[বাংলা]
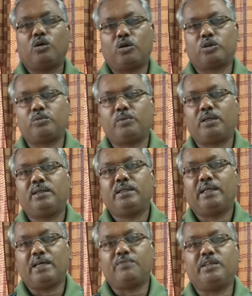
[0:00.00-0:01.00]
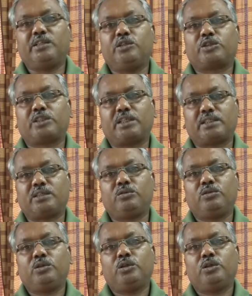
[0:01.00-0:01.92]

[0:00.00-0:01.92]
অথবা এই ভিডিওর শেষেও